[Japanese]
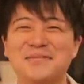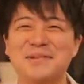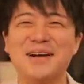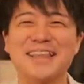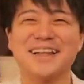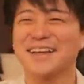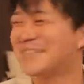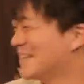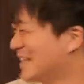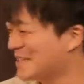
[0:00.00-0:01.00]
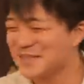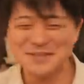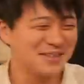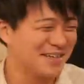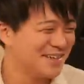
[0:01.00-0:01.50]
ばバレてないかなこれ大丈
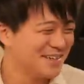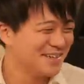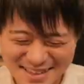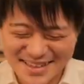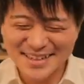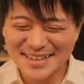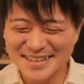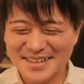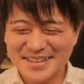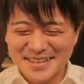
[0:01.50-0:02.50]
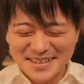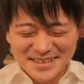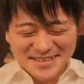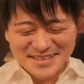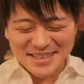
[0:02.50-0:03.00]
夫かな
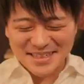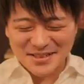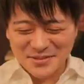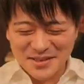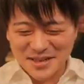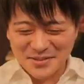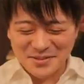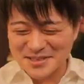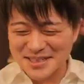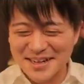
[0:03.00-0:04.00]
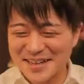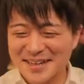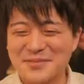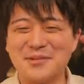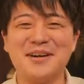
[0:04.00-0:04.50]
最後にかっこつかない
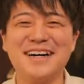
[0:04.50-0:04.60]
なもう